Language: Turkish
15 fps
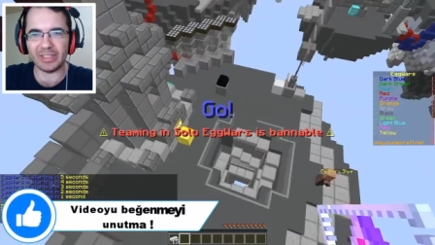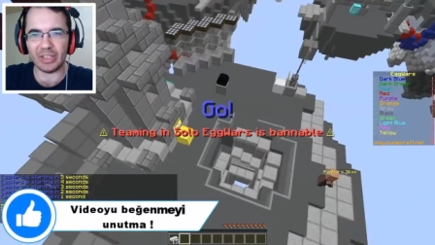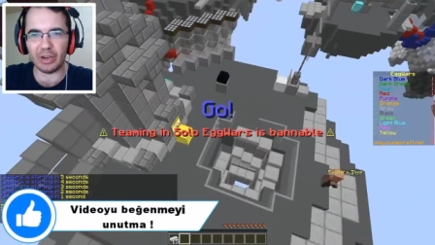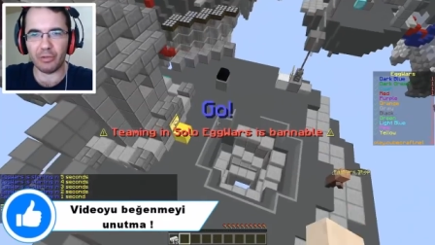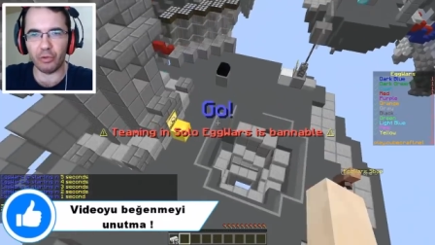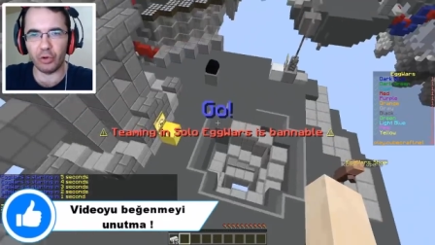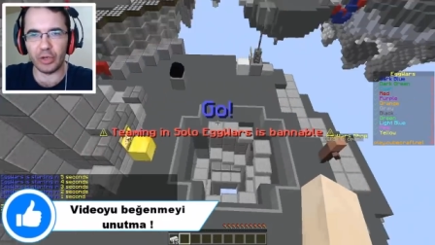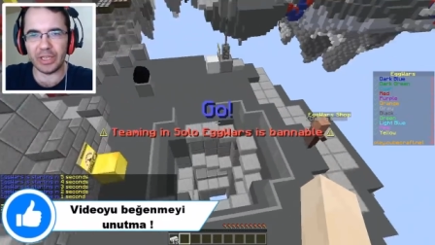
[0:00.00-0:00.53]

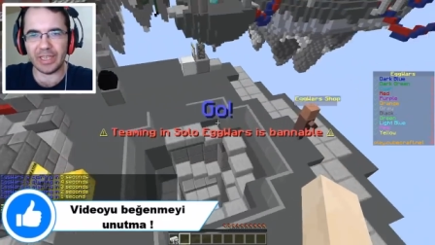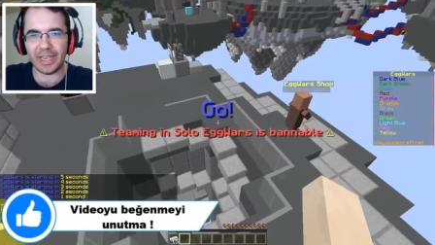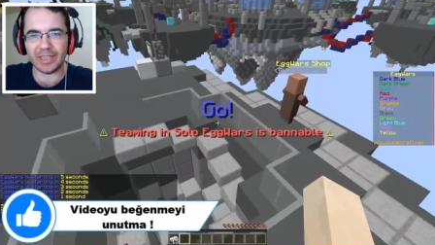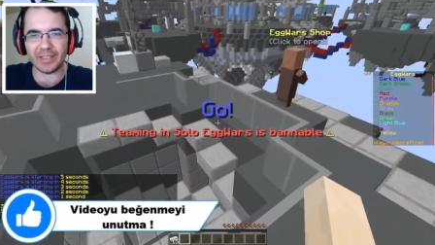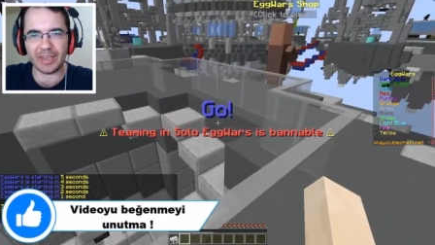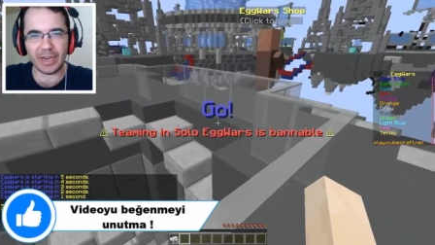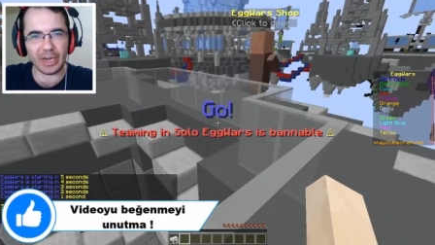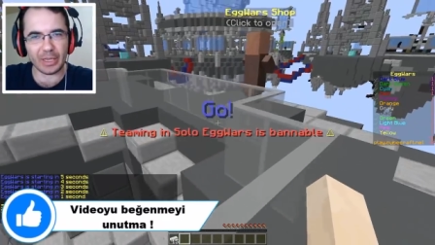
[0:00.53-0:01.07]
trafonun
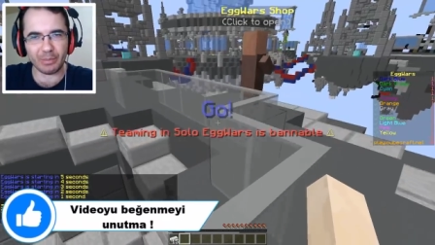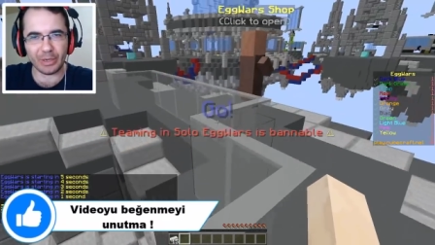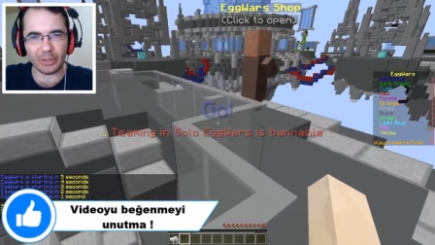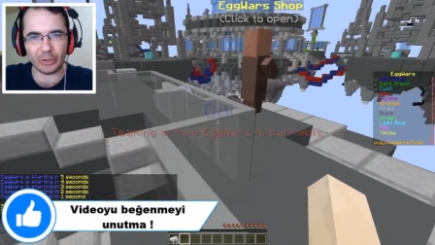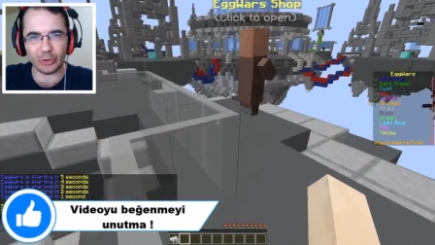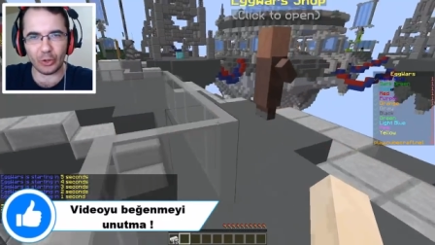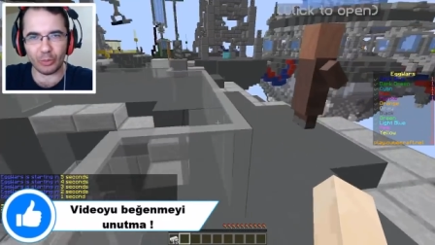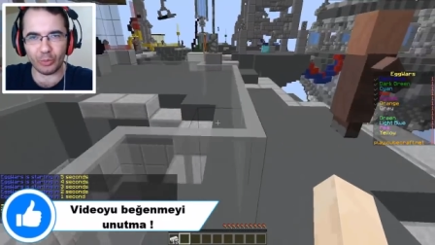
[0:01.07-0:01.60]
hikayesini anlatmak
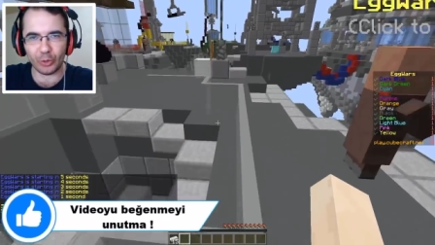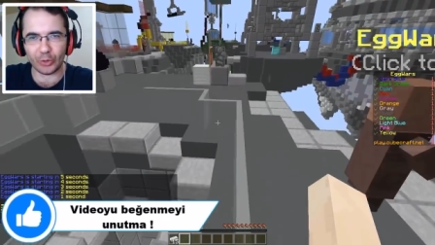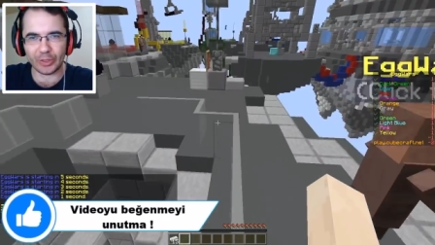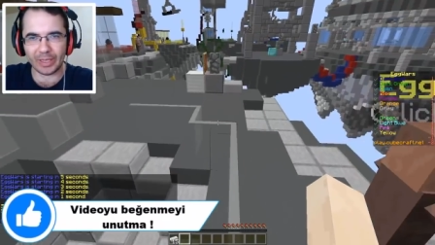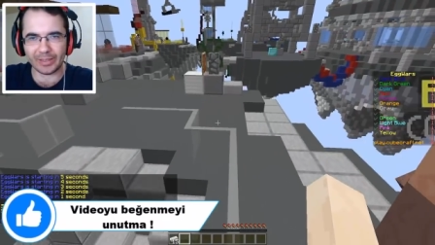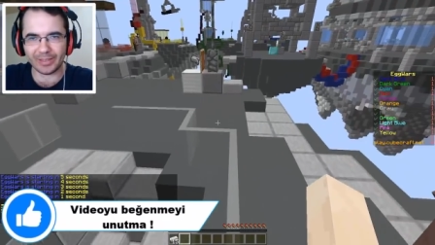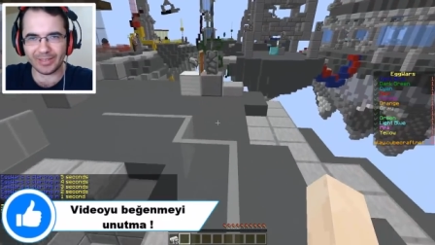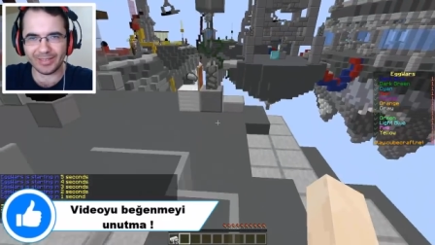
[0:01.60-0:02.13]
istiyorum
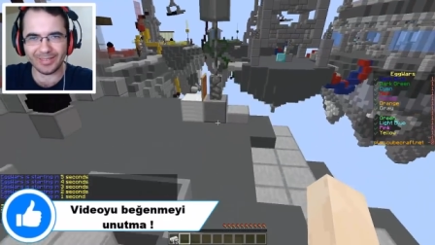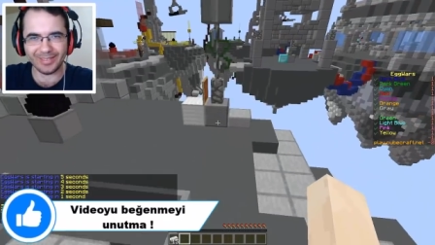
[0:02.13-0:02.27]
dostlar.